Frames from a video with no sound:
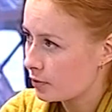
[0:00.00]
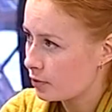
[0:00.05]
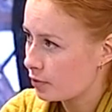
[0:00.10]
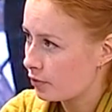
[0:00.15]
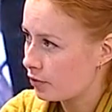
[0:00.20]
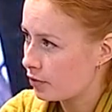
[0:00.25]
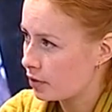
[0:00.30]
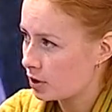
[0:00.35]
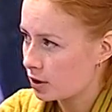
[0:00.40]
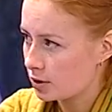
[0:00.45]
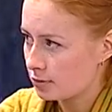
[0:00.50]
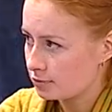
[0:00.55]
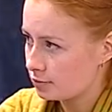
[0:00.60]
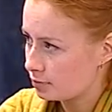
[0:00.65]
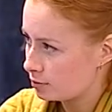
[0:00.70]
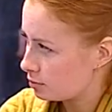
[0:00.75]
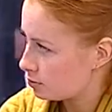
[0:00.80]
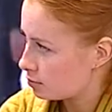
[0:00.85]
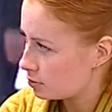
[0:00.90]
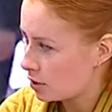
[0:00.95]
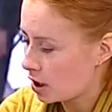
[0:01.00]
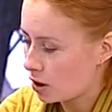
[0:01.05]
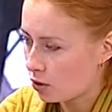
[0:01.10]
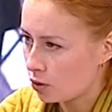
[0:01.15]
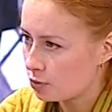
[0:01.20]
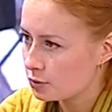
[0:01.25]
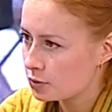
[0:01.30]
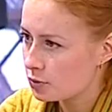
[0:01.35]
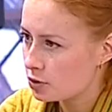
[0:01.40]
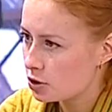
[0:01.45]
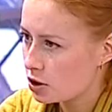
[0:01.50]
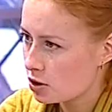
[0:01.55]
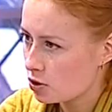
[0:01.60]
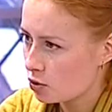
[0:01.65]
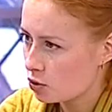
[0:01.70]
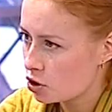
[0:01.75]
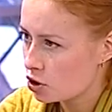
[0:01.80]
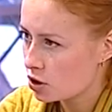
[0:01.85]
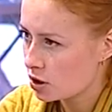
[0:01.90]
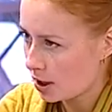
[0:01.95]
в каком-нибудь
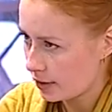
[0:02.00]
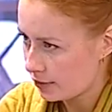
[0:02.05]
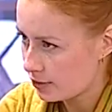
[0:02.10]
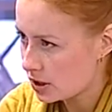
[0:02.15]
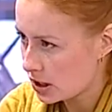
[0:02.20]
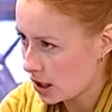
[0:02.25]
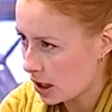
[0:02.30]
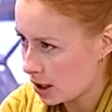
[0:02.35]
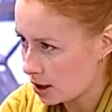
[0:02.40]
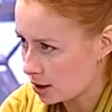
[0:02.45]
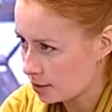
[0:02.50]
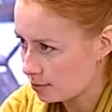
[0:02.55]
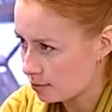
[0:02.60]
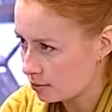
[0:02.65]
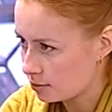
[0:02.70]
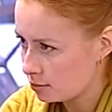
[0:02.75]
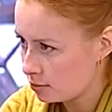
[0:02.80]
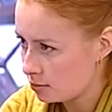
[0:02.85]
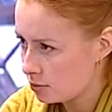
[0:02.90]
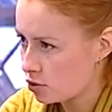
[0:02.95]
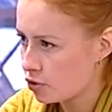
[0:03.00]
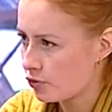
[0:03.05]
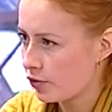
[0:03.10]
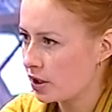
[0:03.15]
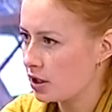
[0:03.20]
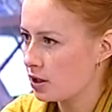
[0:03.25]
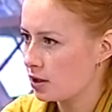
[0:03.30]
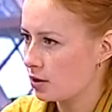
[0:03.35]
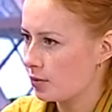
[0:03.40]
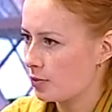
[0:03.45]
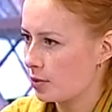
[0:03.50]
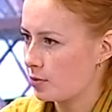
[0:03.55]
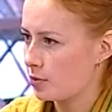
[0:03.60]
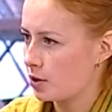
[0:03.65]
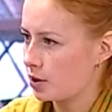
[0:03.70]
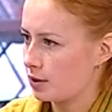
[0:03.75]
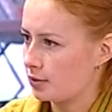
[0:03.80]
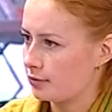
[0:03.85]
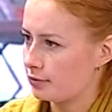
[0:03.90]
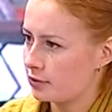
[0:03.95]
источнике официальном, он звонит,
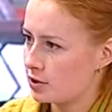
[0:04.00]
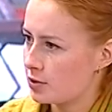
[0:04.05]
например, там, в